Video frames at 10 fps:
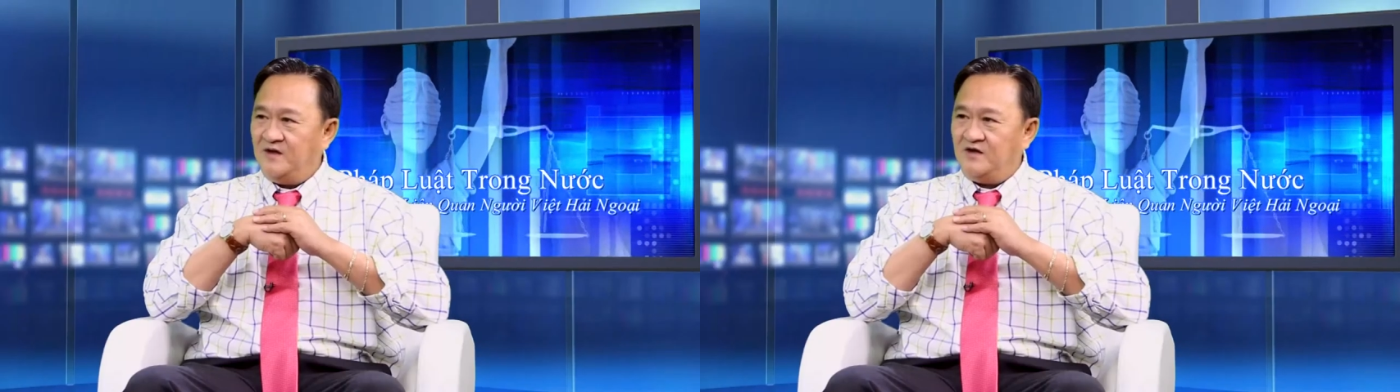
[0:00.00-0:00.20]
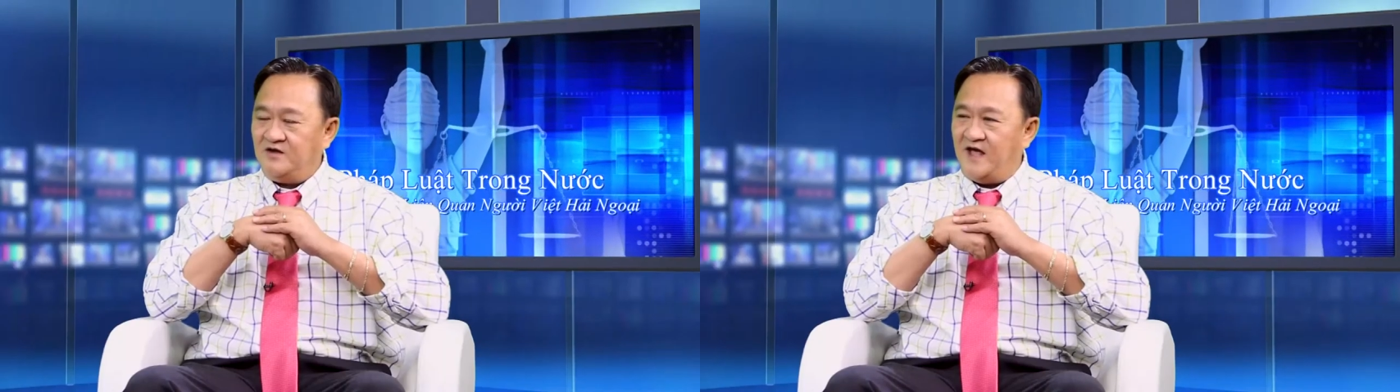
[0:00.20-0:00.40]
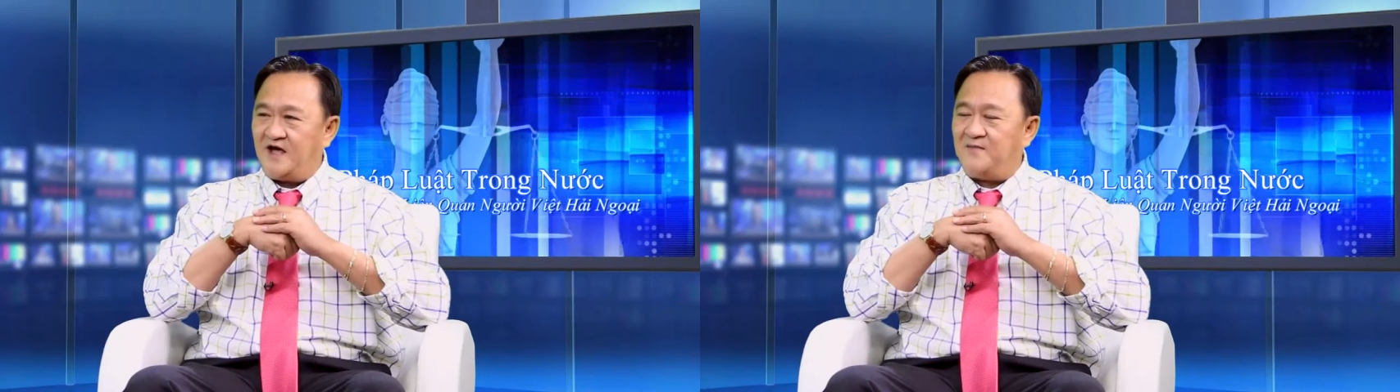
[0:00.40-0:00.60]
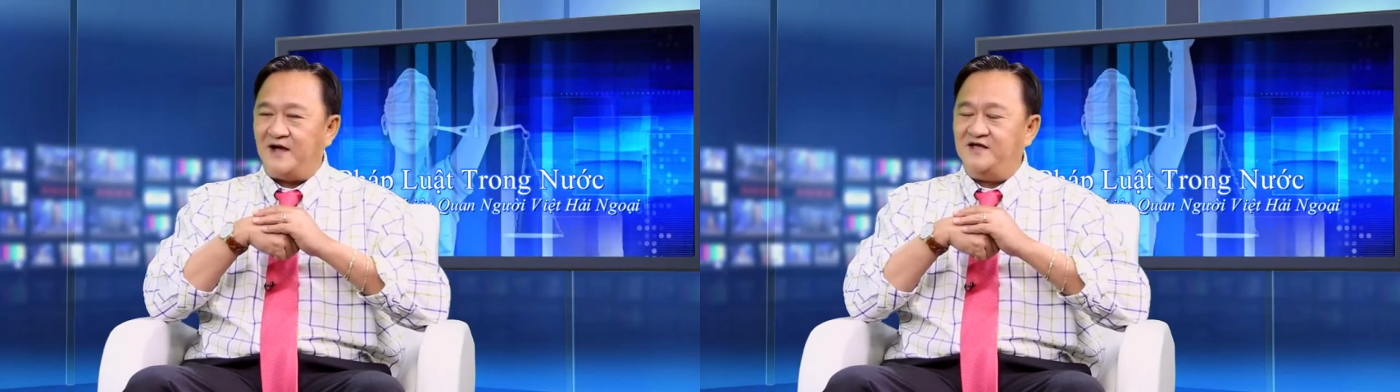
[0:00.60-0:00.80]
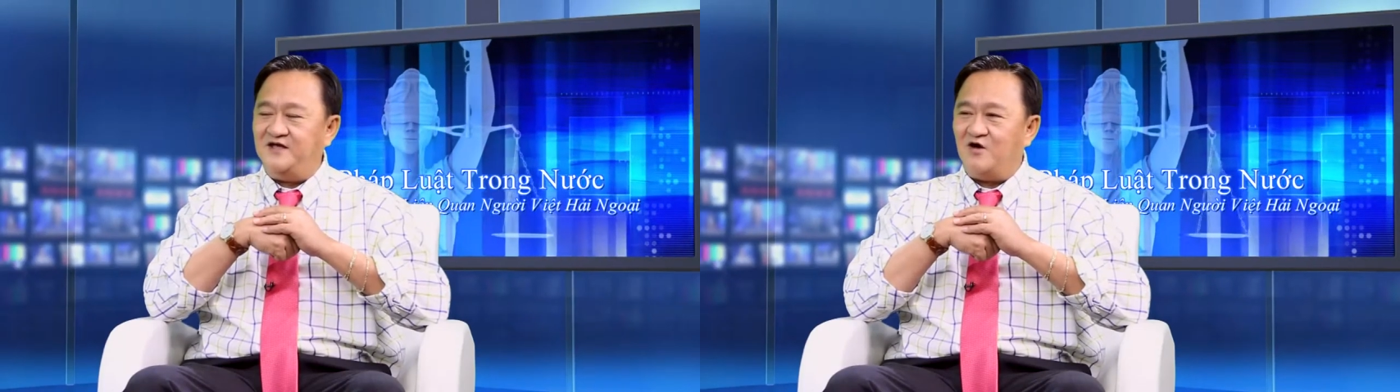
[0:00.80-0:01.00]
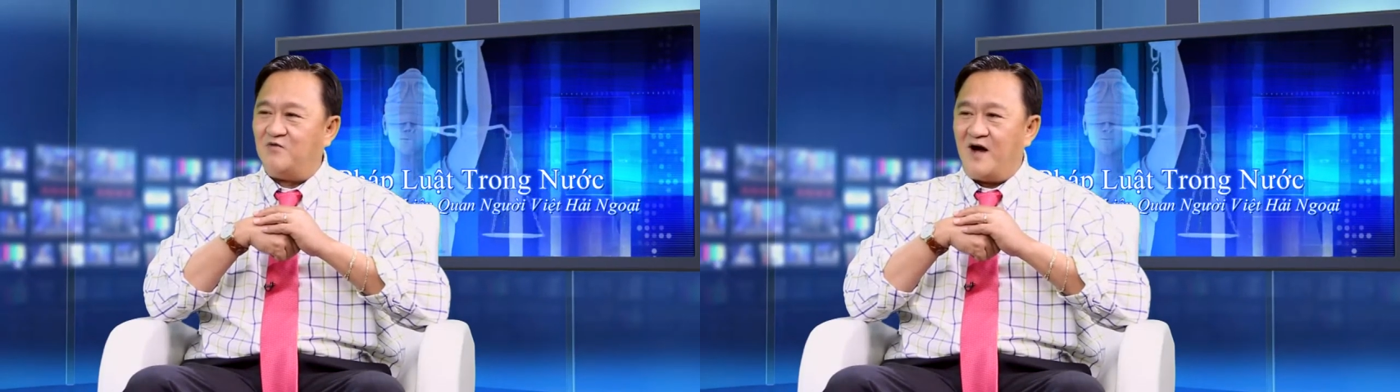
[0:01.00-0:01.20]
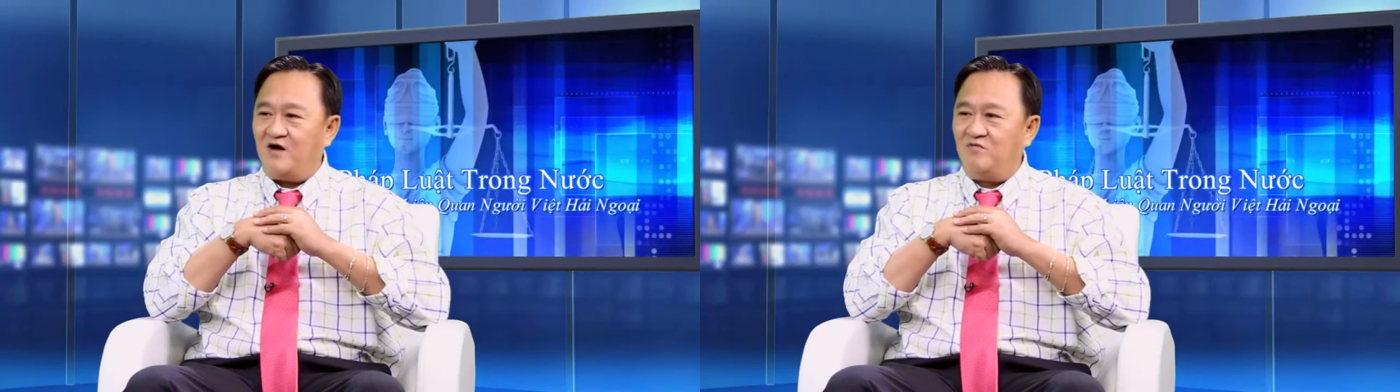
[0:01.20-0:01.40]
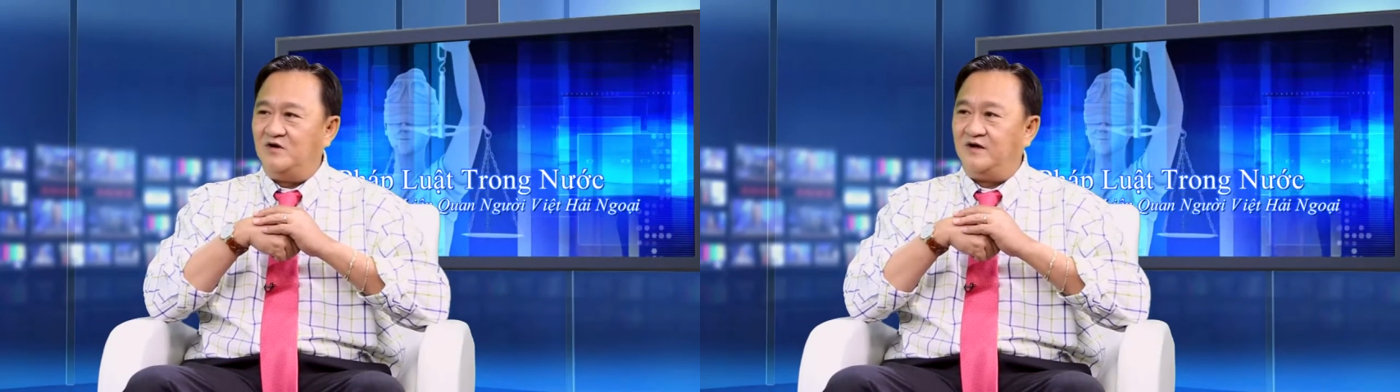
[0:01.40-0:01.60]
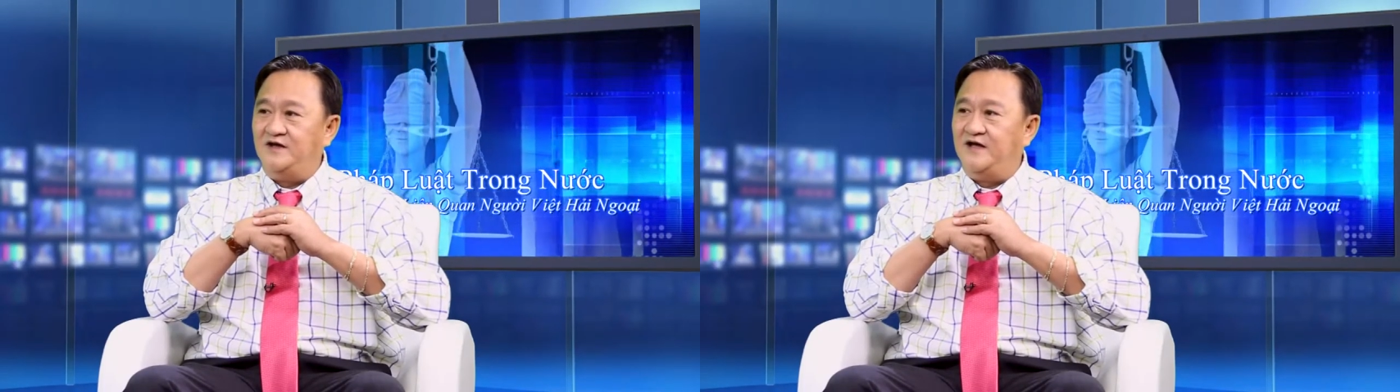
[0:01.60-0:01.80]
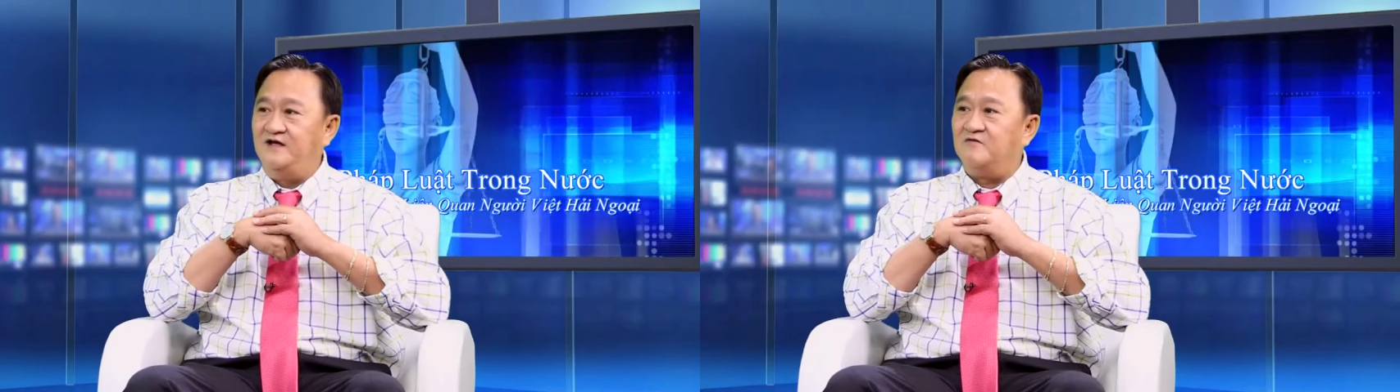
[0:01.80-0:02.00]
như vậy ừ. các bà chị dâu bà không có được ý
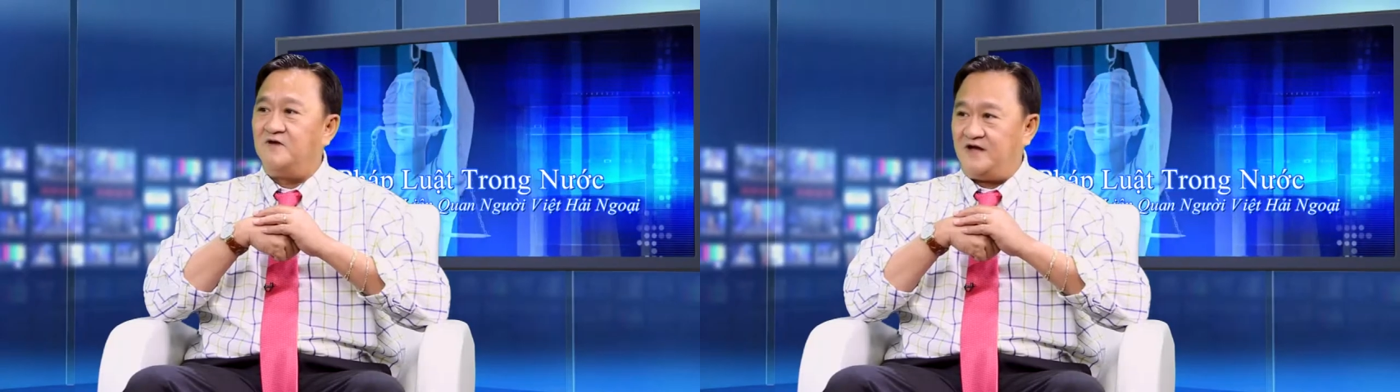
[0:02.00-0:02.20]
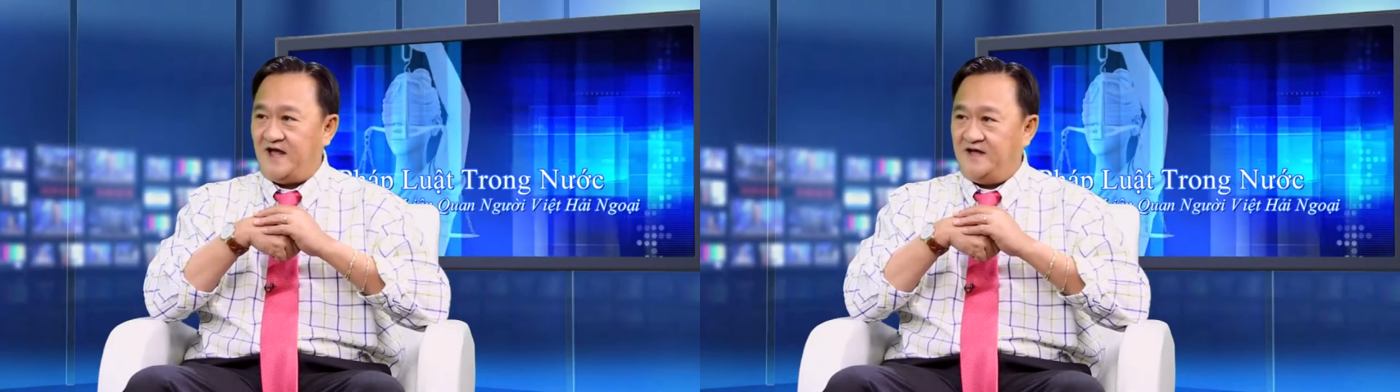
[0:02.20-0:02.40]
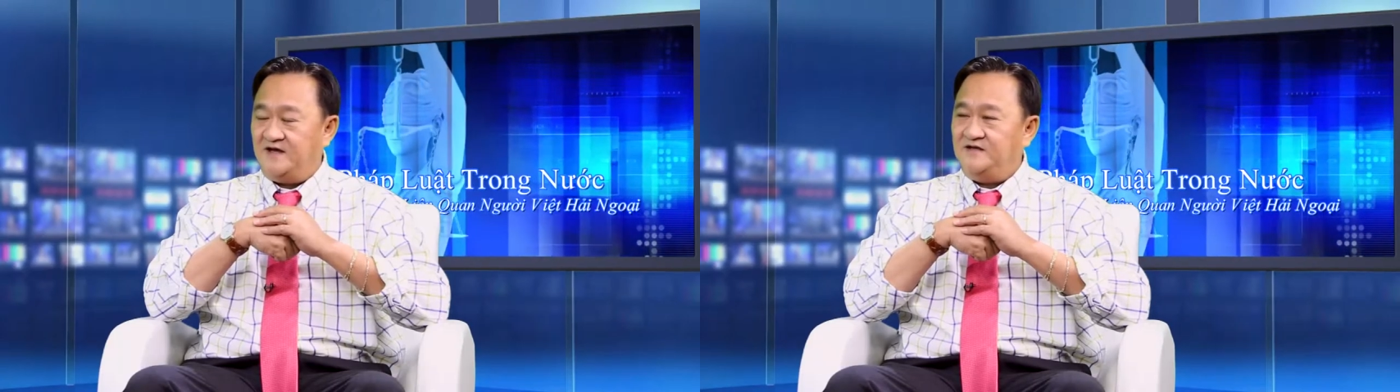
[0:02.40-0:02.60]
kiến trong phần này